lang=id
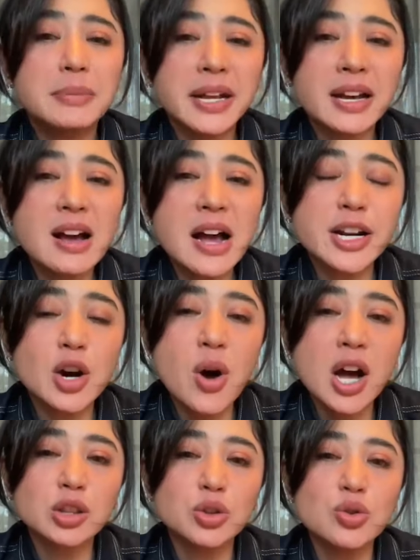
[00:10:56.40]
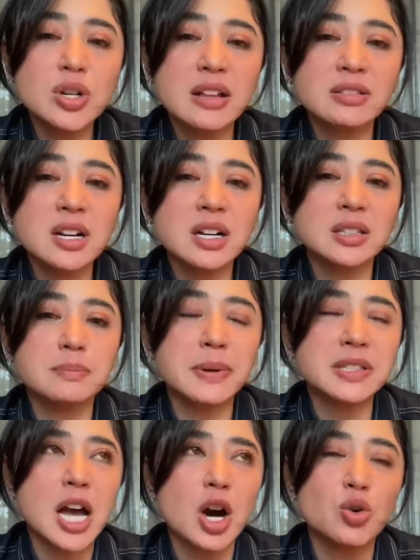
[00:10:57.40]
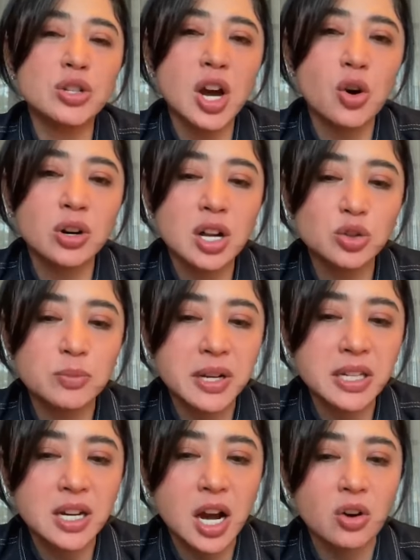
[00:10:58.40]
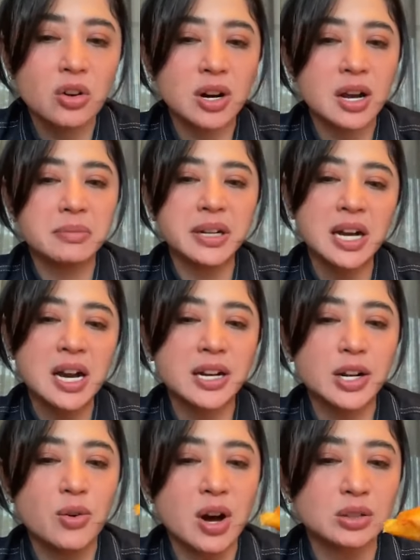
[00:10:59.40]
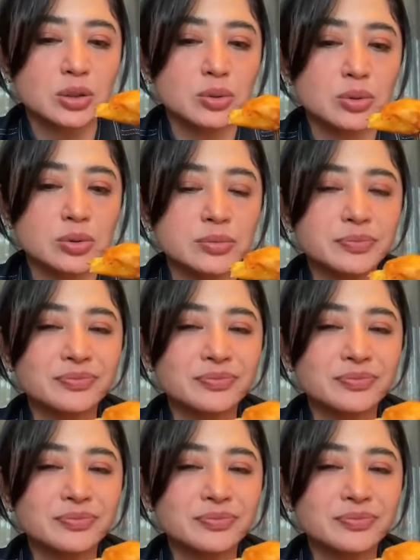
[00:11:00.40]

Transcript: Mereka nggak ada waktu datang ke tempatnya akunnya orang untuk menghina orang. Mereka nggak ada waktu.